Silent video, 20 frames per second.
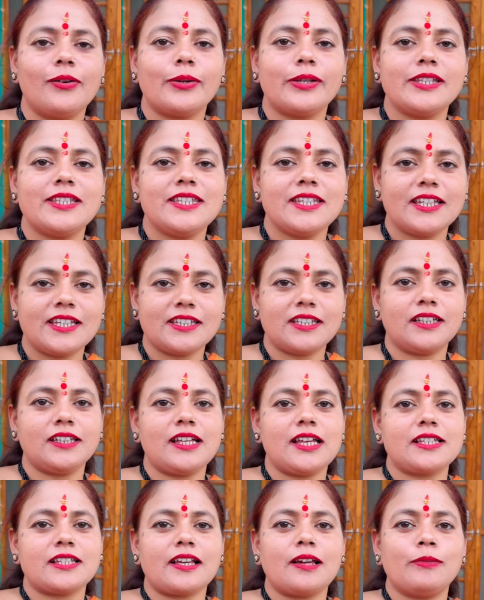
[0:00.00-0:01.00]
और इसी के साथ
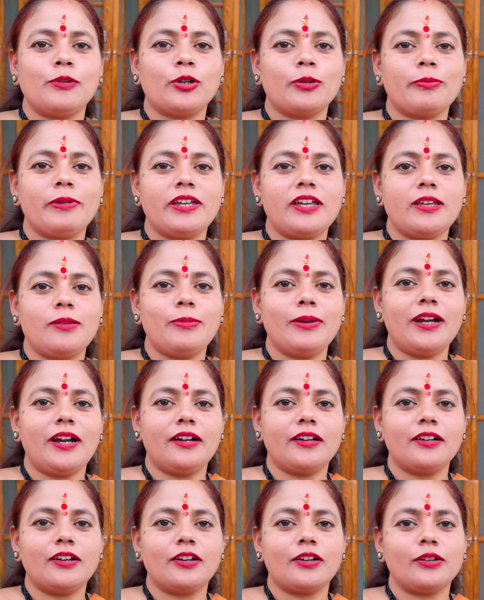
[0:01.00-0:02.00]
आज का ब्लॉग मैं यहीं पे
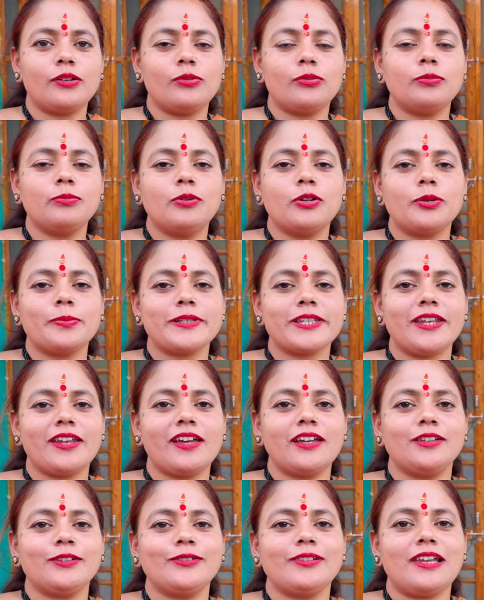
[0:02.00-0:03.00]
एंड कर रही हूँ ब्लॉग पसंद
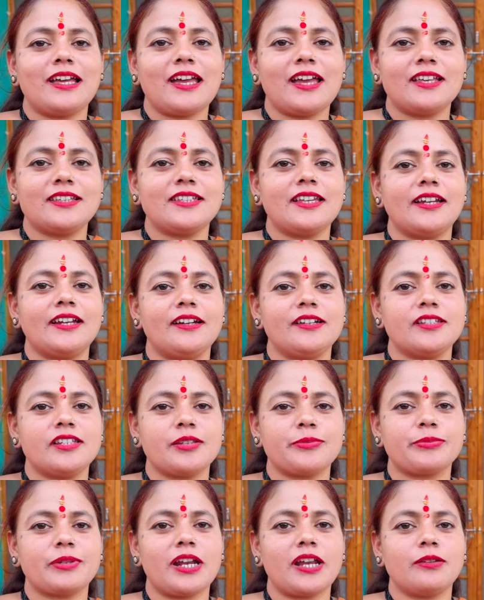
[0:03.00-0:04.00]
आए तो लाइक शेयर एंड
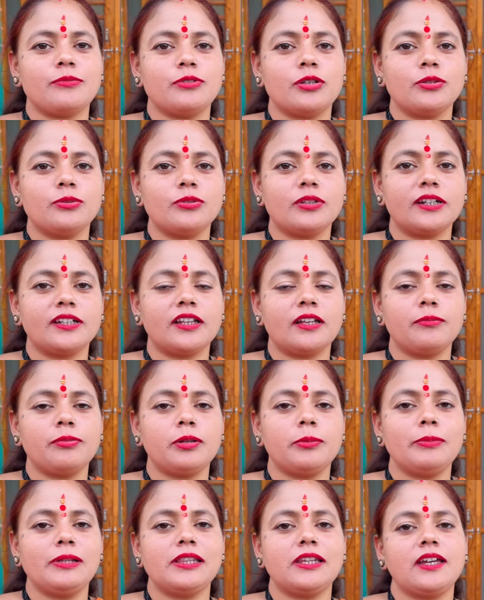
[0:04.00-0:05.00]
सब्सक्राइब जरूर करना
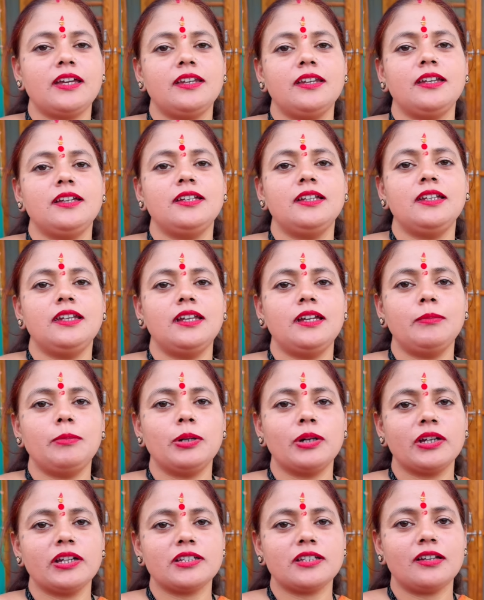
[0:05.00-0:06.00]
फिर मिलते हैं नई दिन नए
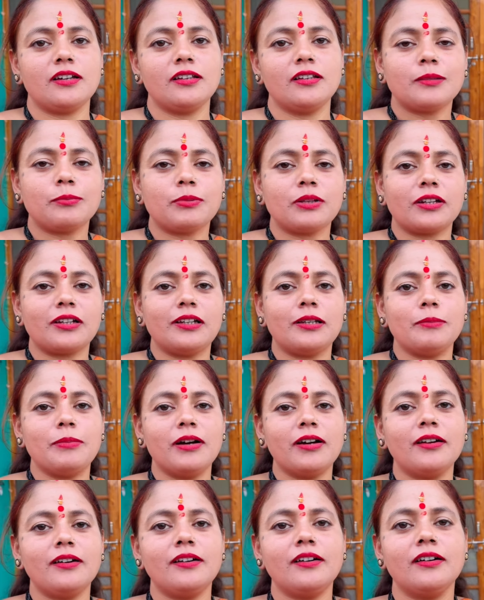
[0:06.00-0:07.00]
ब्लॉग के साथ तब तक के लिए
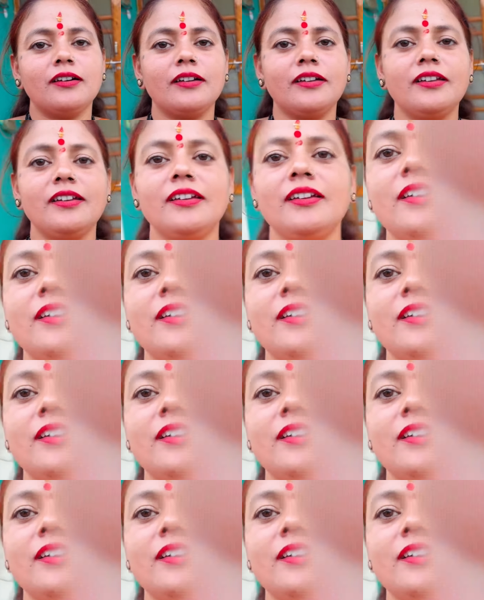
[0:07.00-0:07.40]
बाय